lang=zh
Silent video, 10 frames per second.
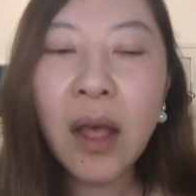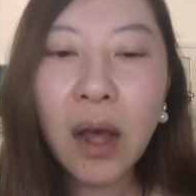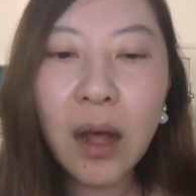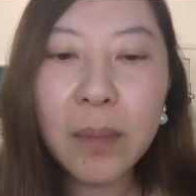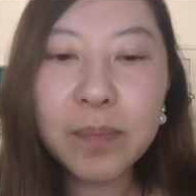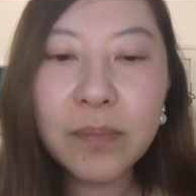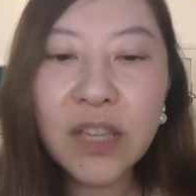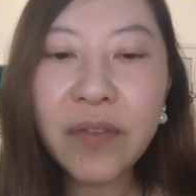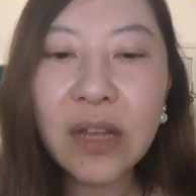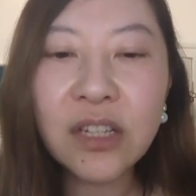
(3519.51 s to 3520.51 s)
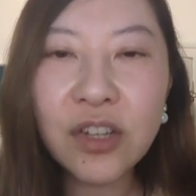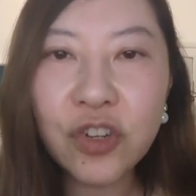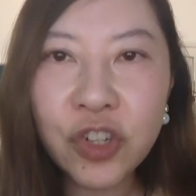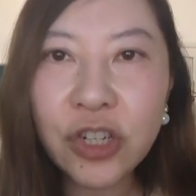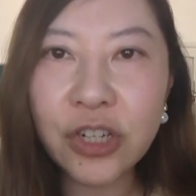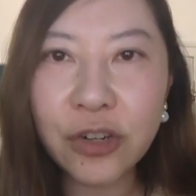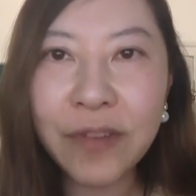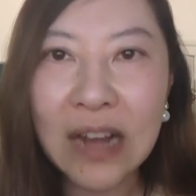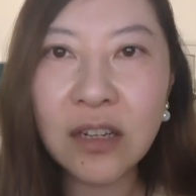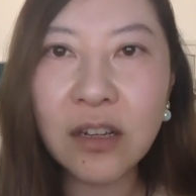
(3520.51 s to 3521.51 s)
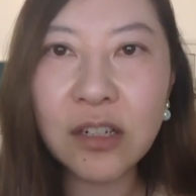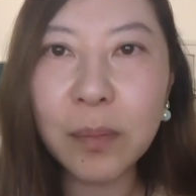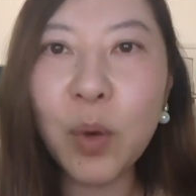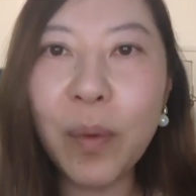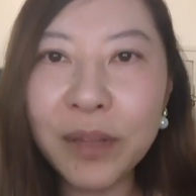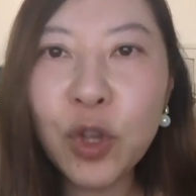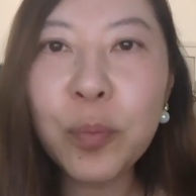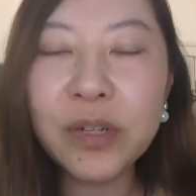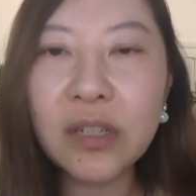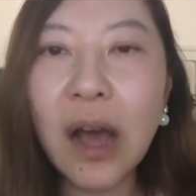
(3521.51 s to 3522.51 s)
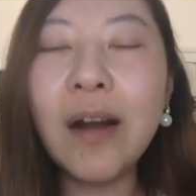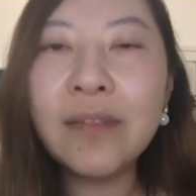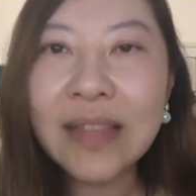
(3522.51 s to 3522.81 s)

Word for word: 呃，因为事实发生了什么我们都不知道，